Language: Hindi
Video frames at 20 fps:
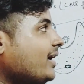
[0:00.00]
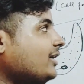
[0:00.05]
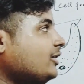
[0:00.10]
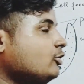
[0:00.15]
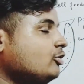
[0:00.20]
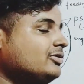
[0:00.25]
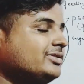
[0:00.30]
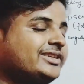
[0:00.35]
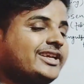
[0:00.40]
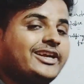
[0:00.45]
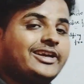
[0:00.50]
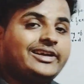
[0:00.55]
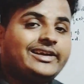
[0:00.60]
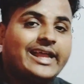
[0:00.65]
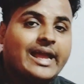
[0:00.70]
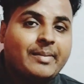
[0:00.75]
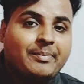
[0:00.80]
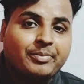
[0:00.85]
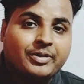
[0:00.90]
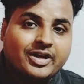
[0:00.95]
वैक्यूल्स एक
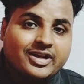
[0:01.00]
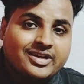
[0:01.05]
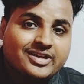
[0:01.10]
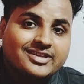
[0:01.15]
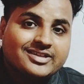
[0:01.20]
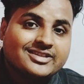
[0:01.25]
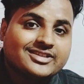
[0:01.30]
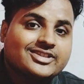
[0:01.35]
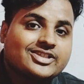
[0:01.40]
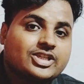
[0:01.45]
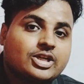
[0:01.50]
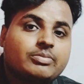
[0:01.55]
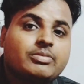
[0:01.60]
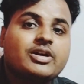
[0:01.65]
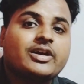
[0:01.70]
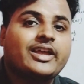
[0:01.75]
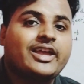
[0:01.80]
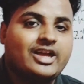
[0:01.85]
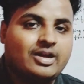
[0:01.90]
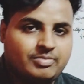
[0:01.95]
टेम्पररी
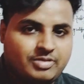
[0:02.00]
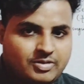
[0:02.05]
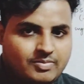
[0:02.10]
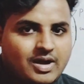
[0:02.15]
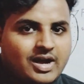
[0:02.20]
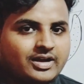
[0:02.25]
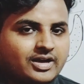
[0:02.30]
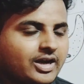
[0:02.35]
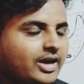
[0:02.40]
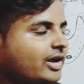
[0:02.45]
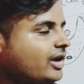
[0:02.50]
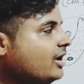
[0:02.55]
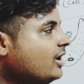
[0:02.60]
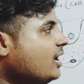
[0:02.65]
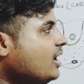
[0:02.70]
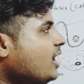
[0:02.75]
स्टमक है अमीबा का